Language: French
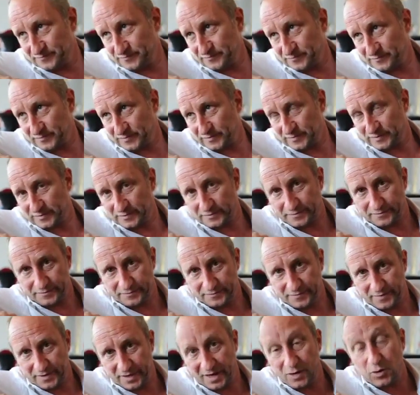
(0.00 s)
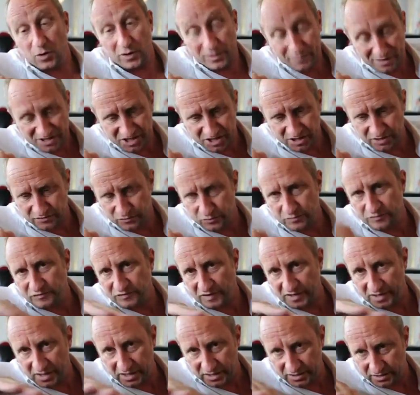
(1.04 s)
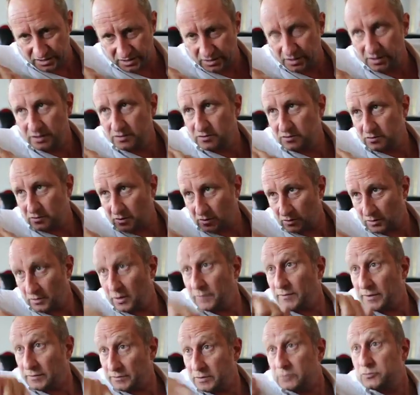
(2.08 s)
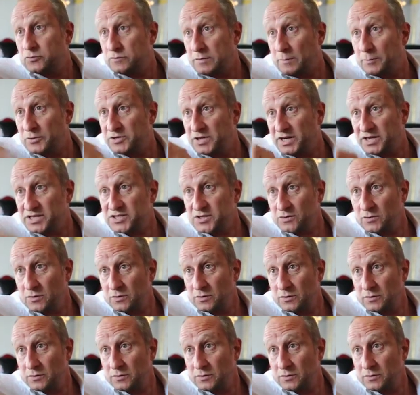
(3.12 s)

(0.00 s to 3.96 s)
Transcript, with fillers: C'est bon. Alors, imaginez-vous, fin de l'été. Tu dois poser la question.